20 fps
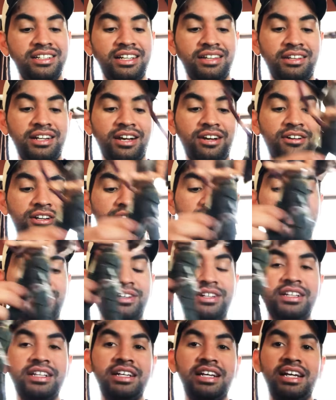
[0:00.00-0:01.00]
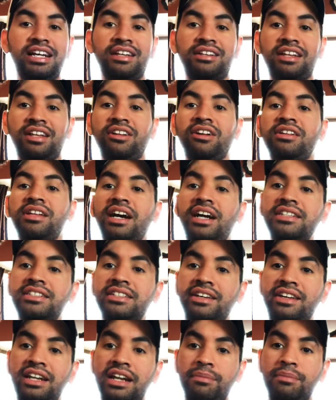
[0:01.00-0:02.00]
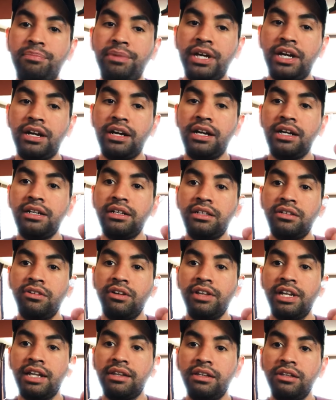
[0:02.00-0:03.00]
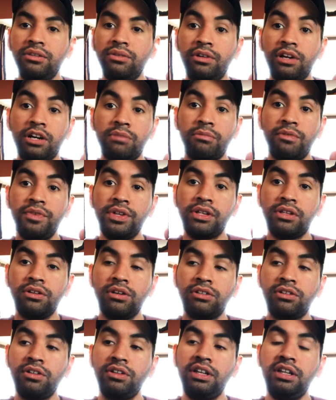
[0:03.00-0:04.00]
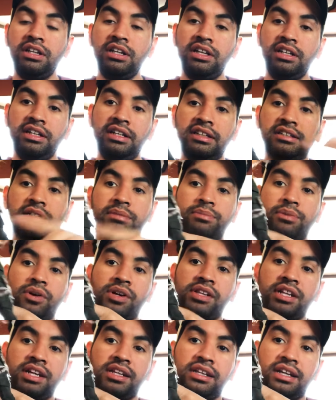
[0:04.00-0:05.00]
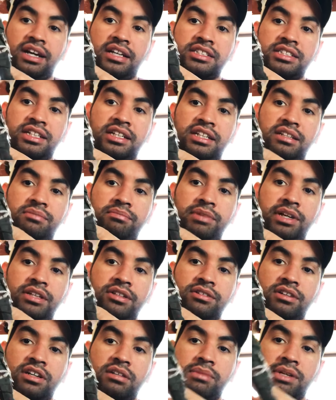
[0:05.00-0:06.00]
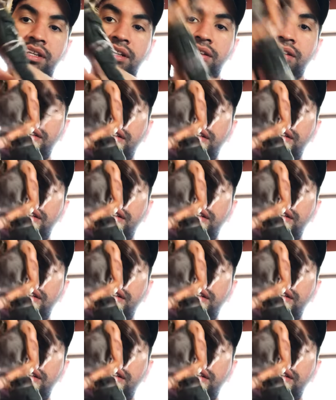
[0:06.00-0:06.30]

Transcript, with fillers: Ya se le cayó el libro. El estandol se gancha de la pierna, no de la cintura como he visto otros, ni, tampoco ese que se gancha aquí en medio, que nomás se